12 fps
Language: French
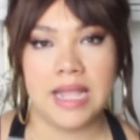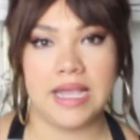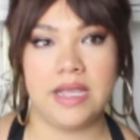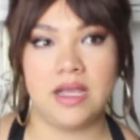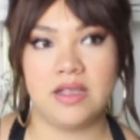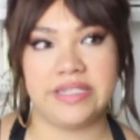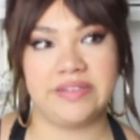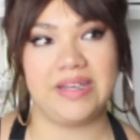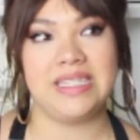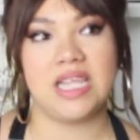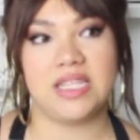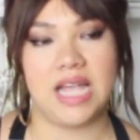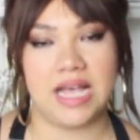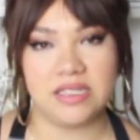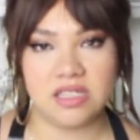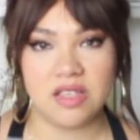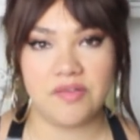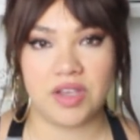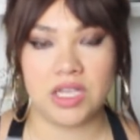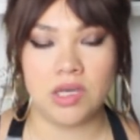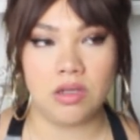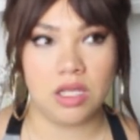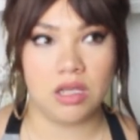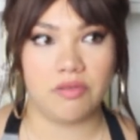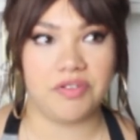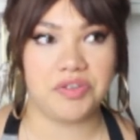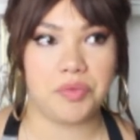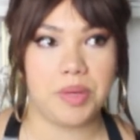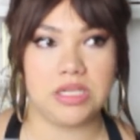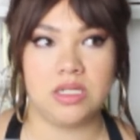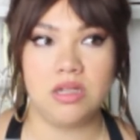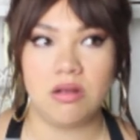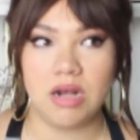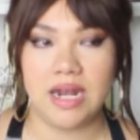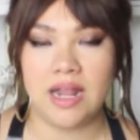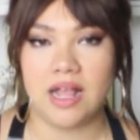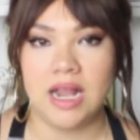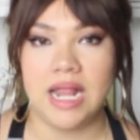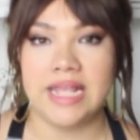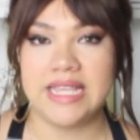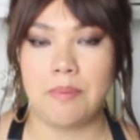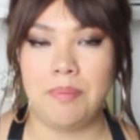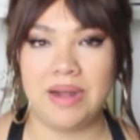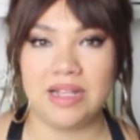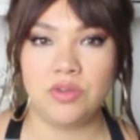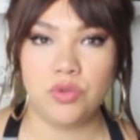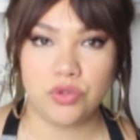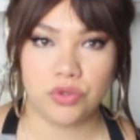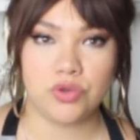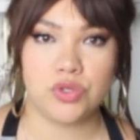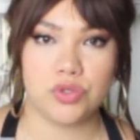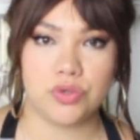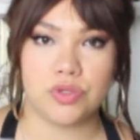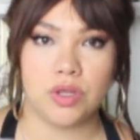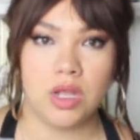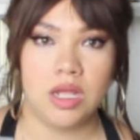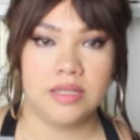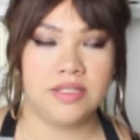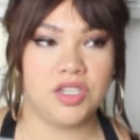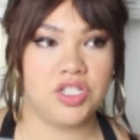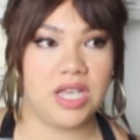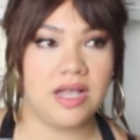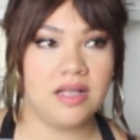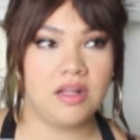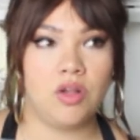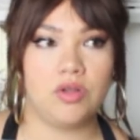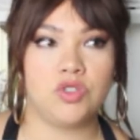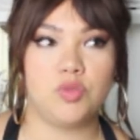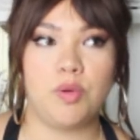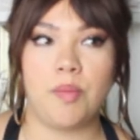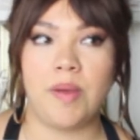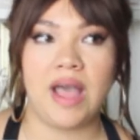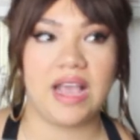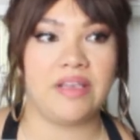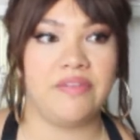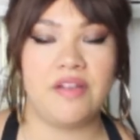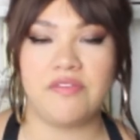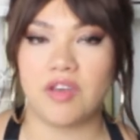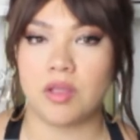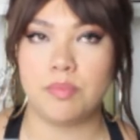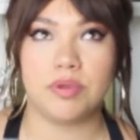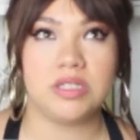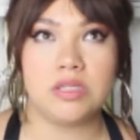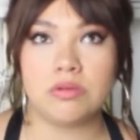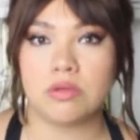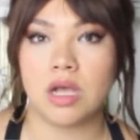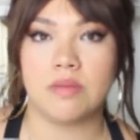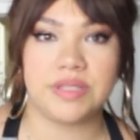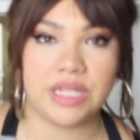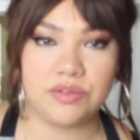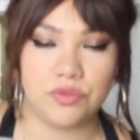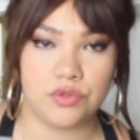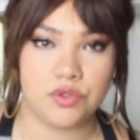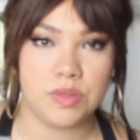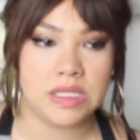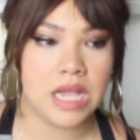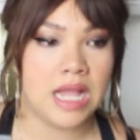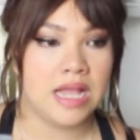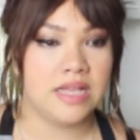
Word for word: Et euh, c'est vrai que ça a été assez effrayant. Et en fait, on m'a dit non, là là, il y a plein d'autres choses. Déjà, tu euh, tu peux pas arriver à faire une position comme ça tout de suite.